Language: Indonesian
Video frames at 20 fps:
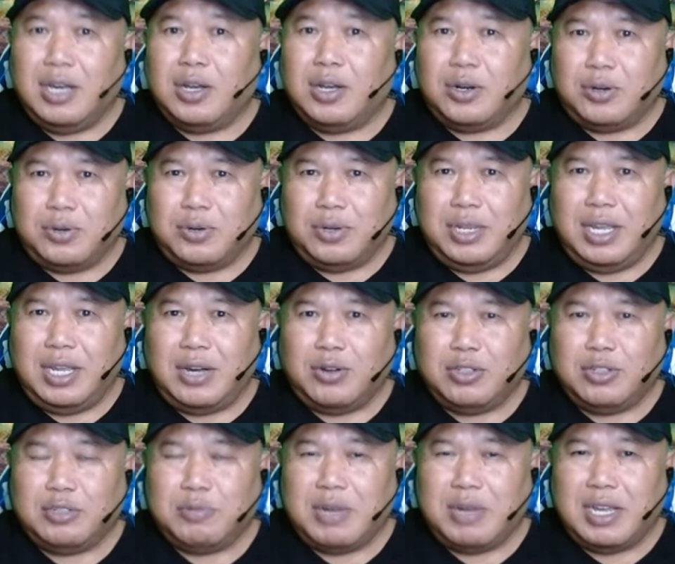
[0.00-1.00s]
Rudi
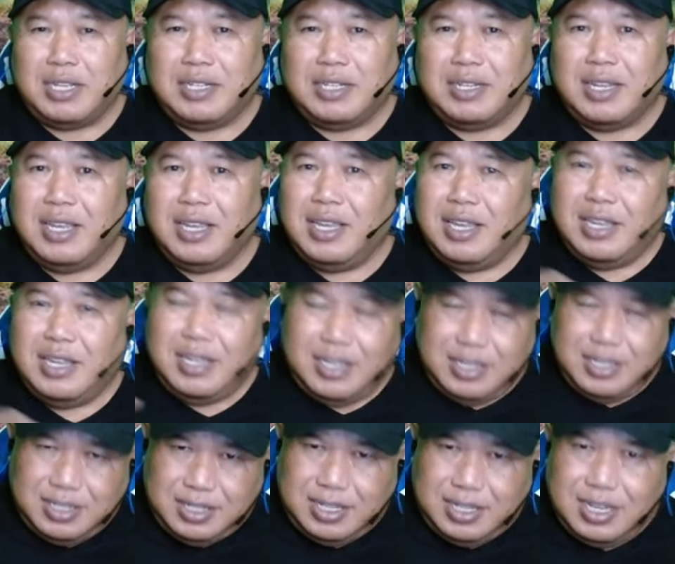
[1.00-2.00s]
Agusman
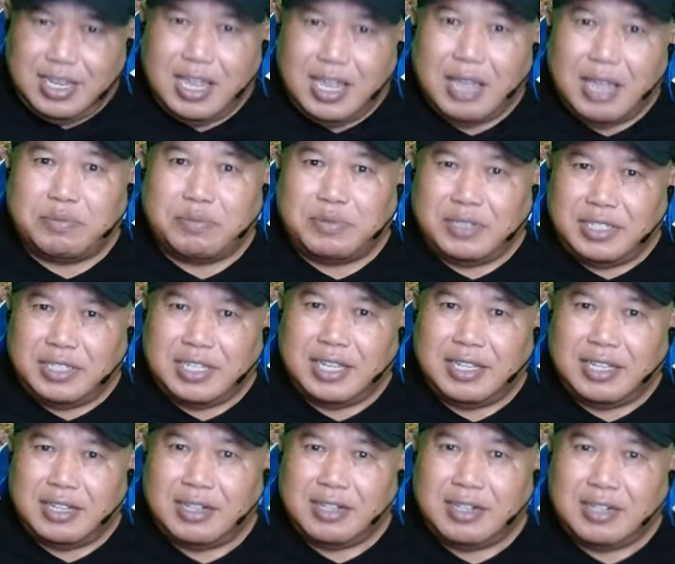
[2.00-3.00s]
di Gap
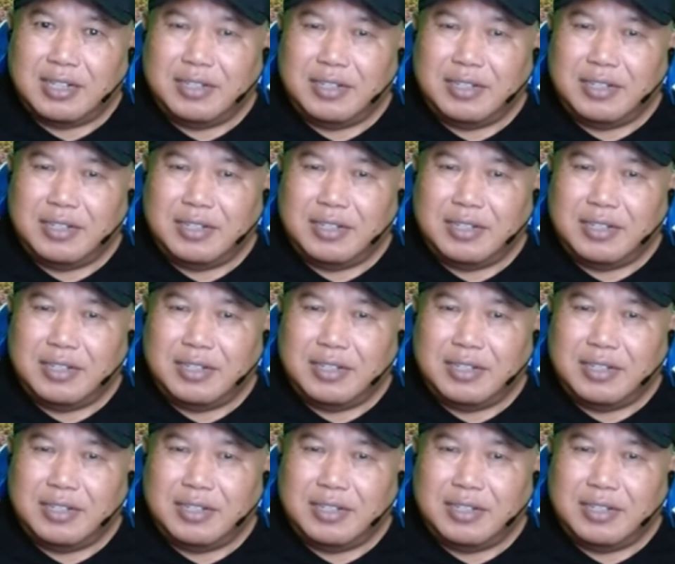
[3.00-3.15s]
Channel.